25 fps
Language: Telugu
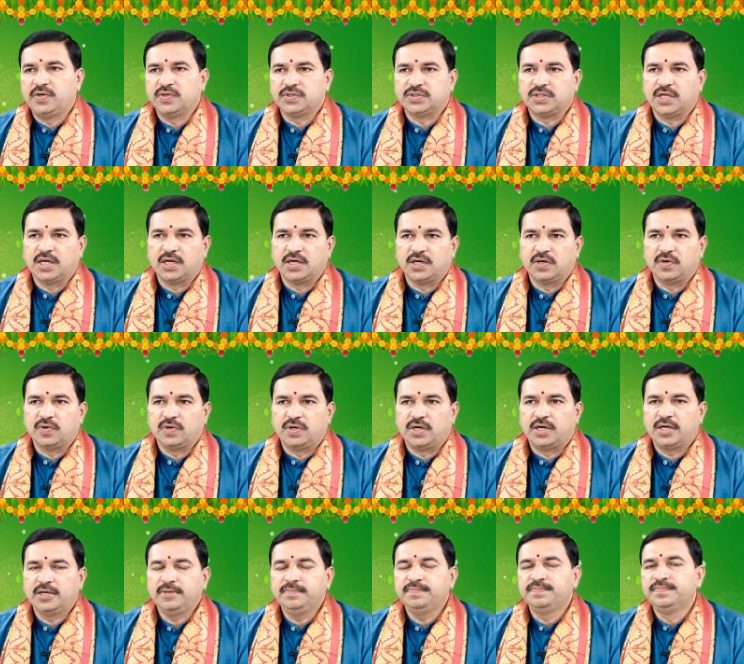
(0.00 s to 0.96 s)
ఏడో స్థానంలో
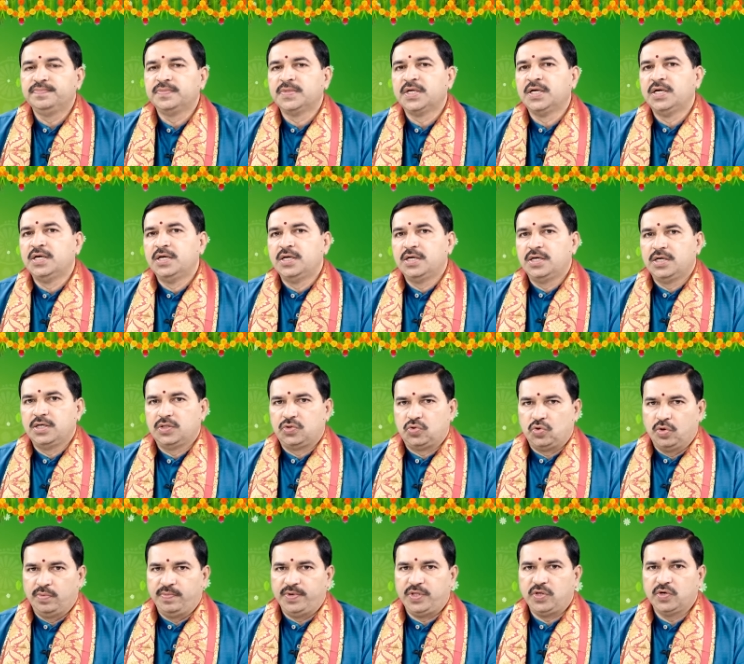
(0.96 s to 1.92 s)
ఉన్నాడా
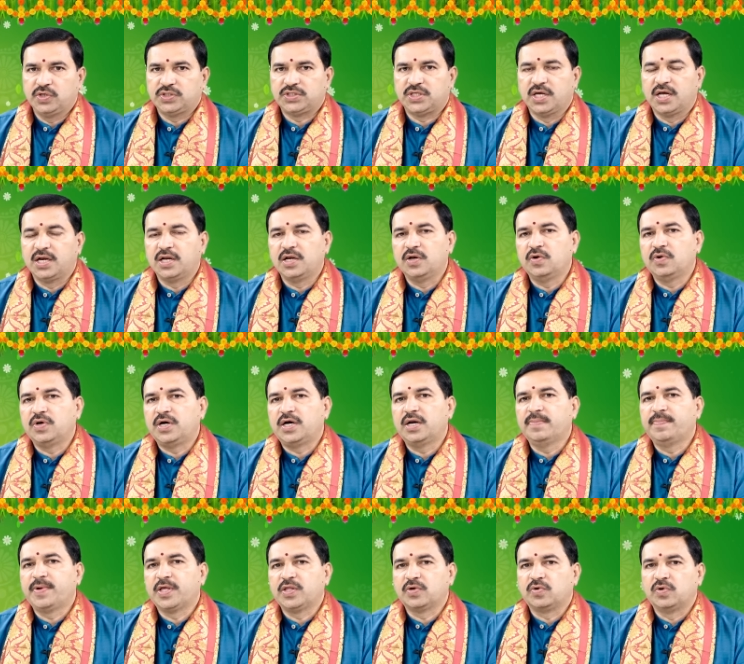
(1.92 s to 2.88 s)
తొమ్మిదో స్థానంలో
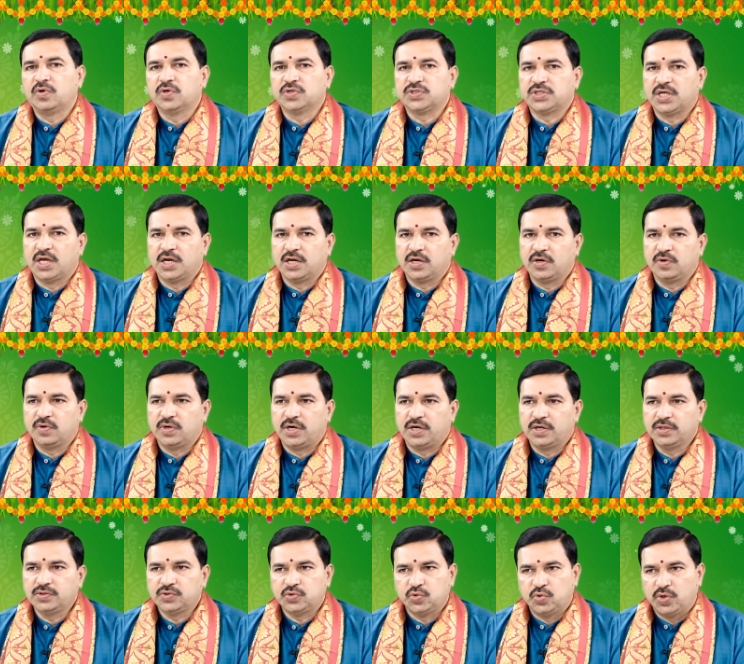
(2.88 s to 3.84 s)
ఉన్నాడా పదకొండో స్థానంలో
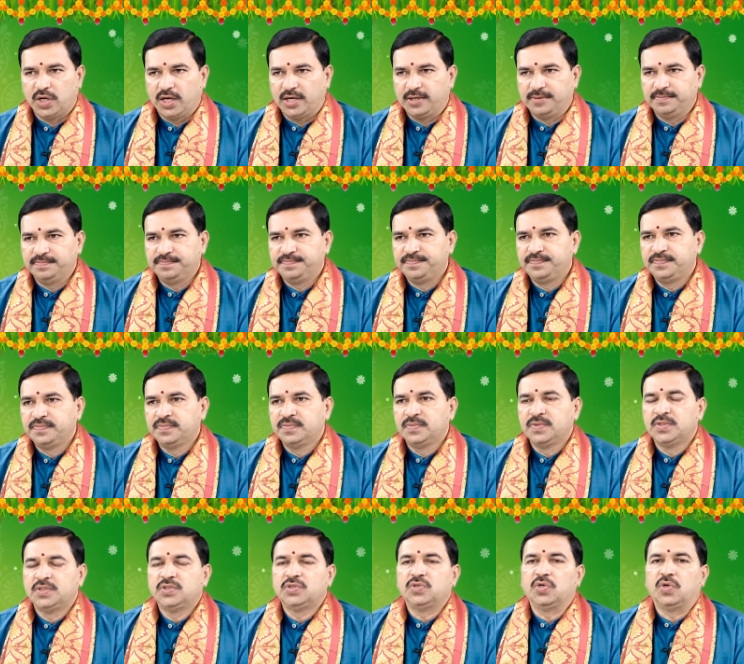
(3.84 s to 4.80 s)
ఉన్నాడో చూడాలి
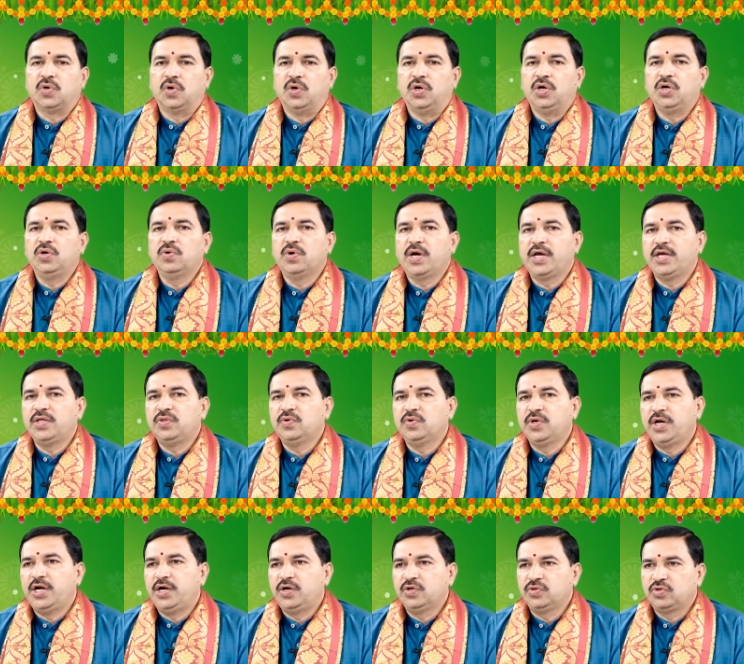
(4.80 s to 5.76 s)
సో రెండు ఐదు
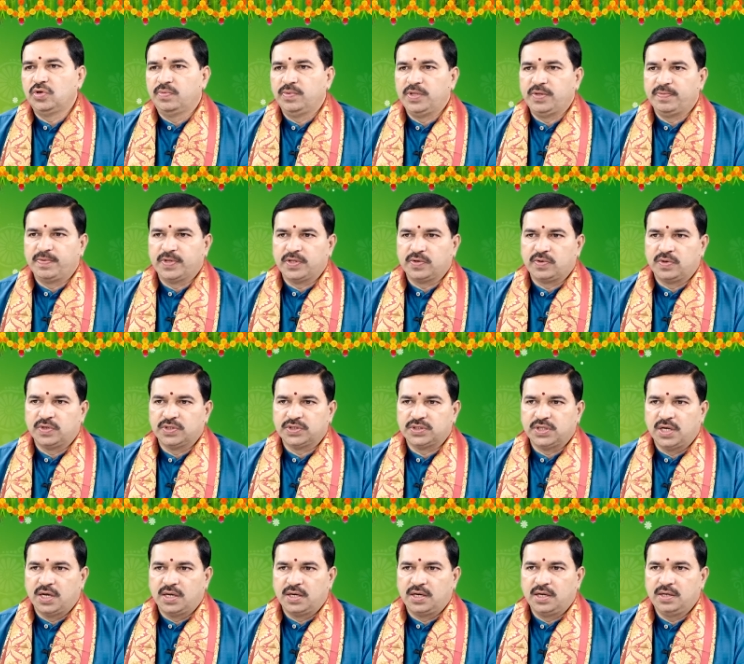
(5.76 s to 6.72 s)
ఏడు తొమ్మిది పదకొండు
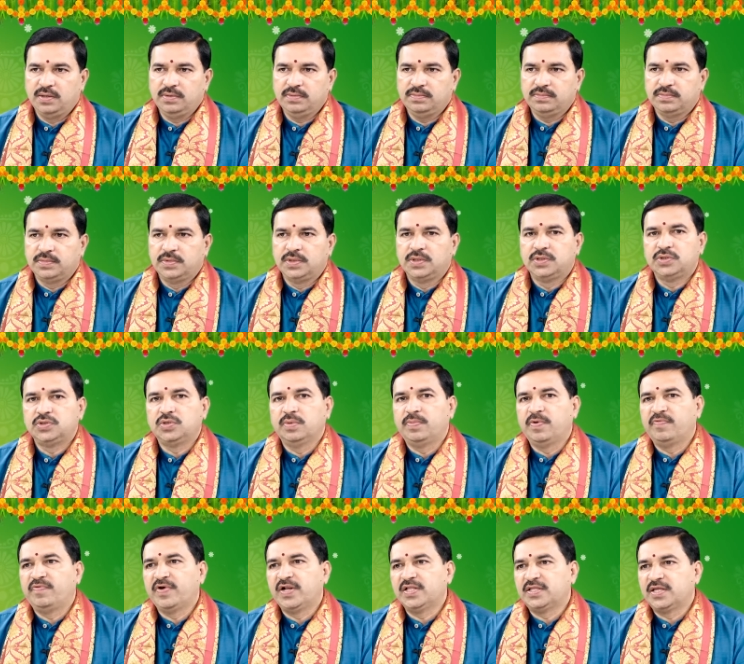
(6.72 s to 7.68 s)
స్థానాలు
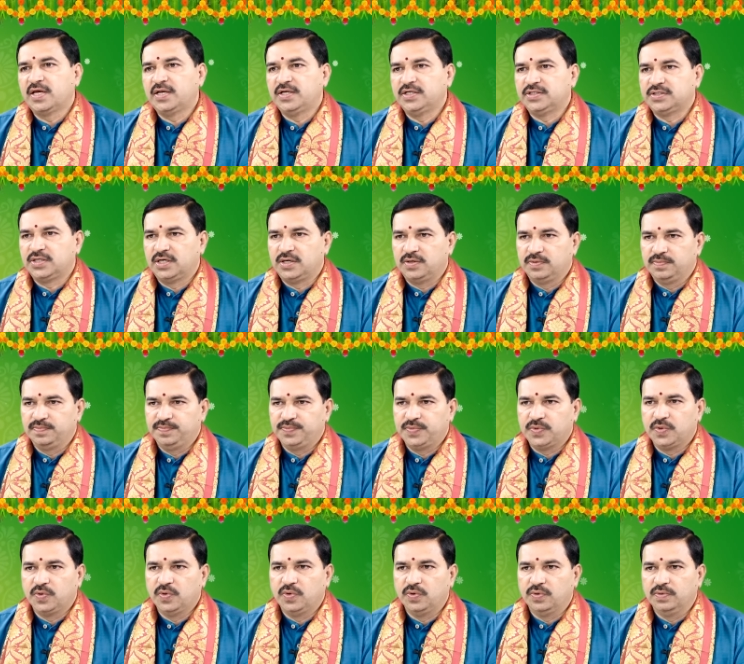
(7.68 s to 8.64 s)
శుభ ఫలితాన్ని ఇస్తాడు
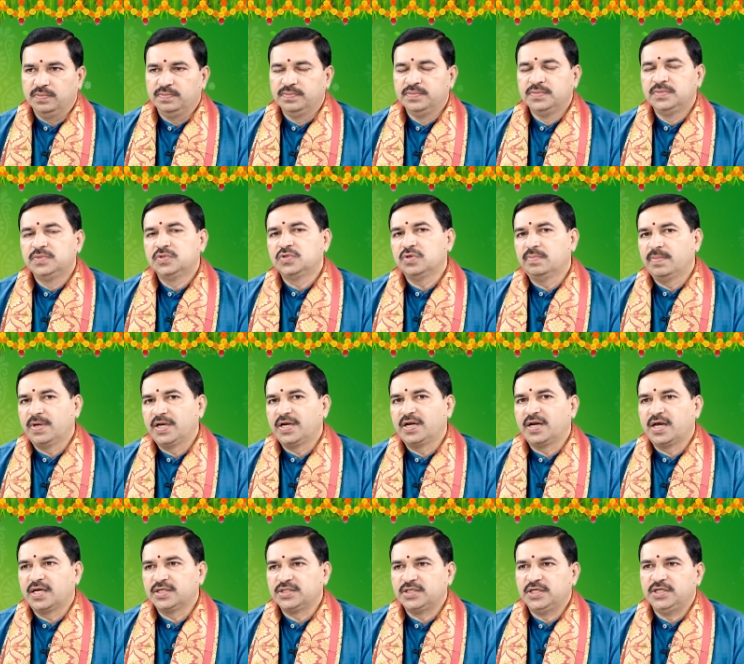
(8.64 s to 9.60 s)
గురువు సో మన
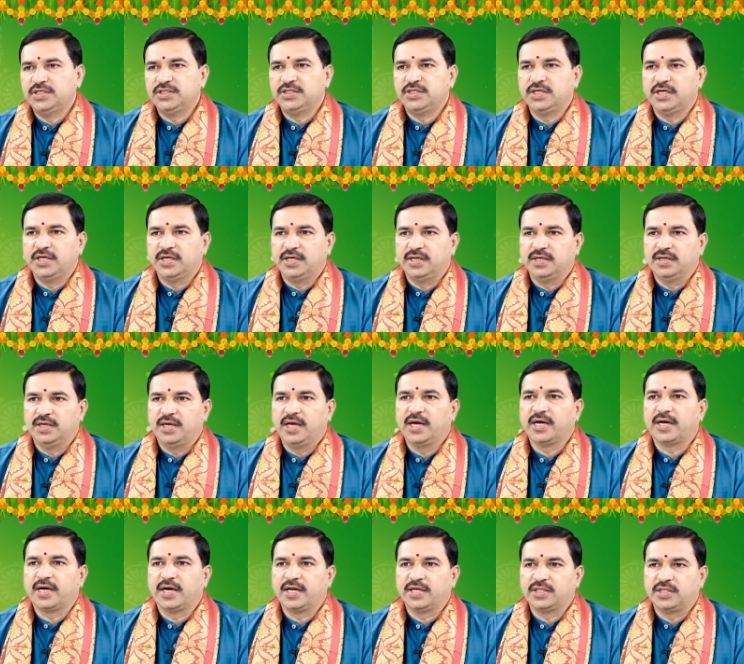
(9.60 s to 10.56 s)
రాశి నుంచి
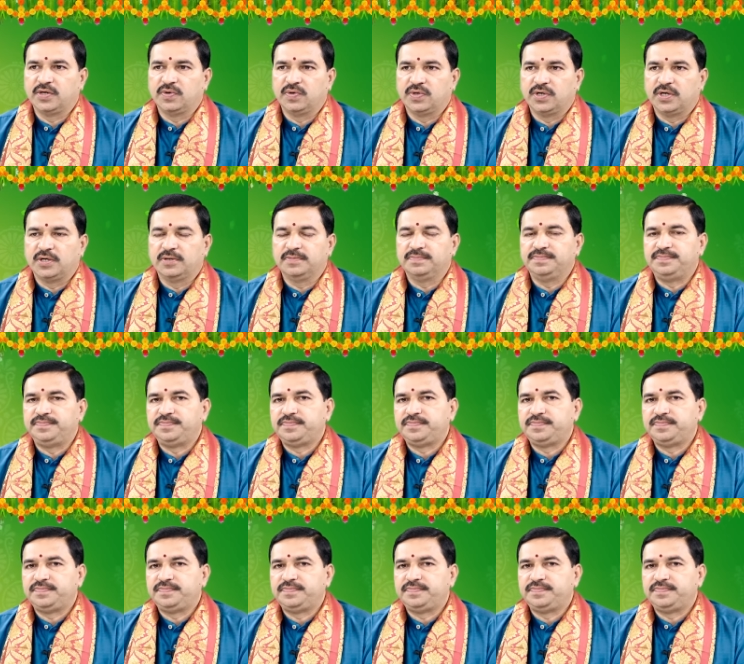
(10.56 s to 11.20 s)
ఎక్కడైతే ఉంటాడు